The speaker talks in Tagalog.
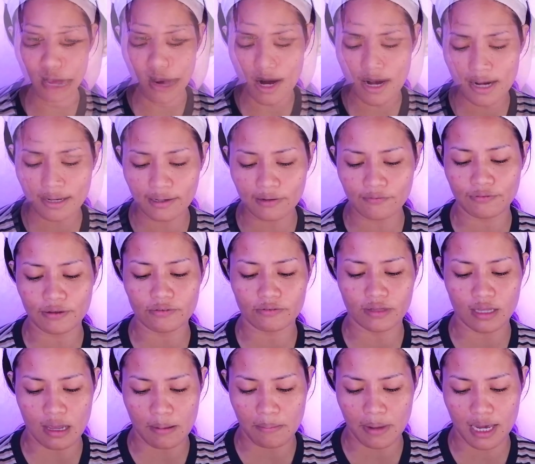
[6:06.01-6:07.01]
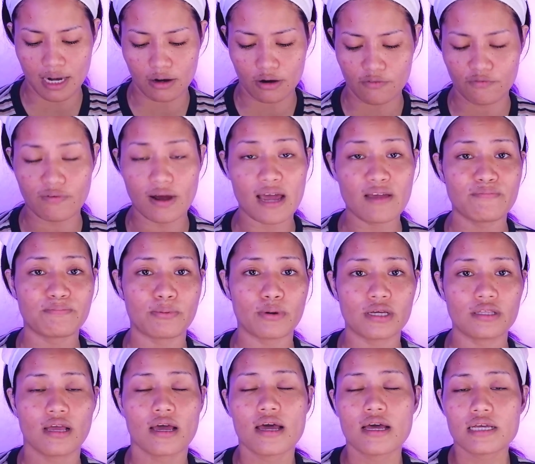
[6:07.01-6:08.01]
150 ml or
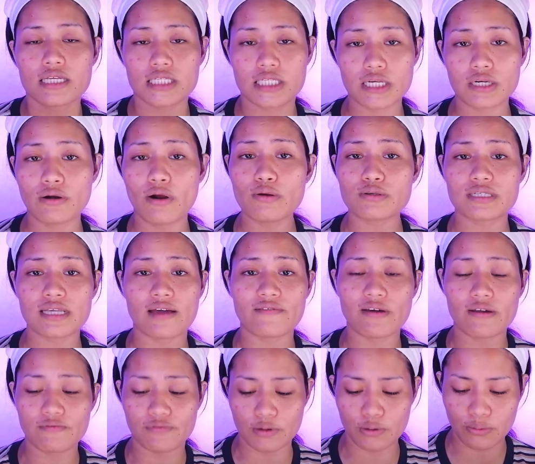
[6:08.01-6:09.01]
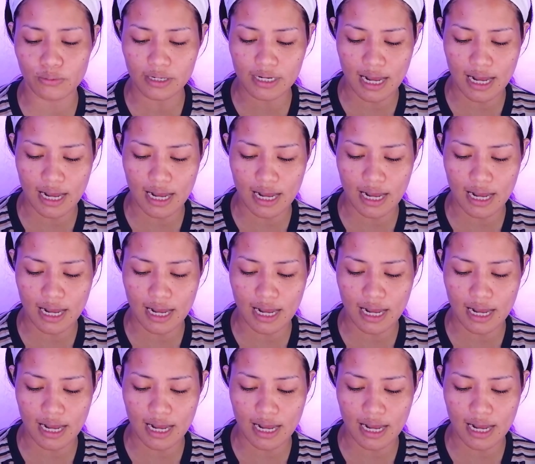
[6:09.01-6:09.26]
5.07 fluid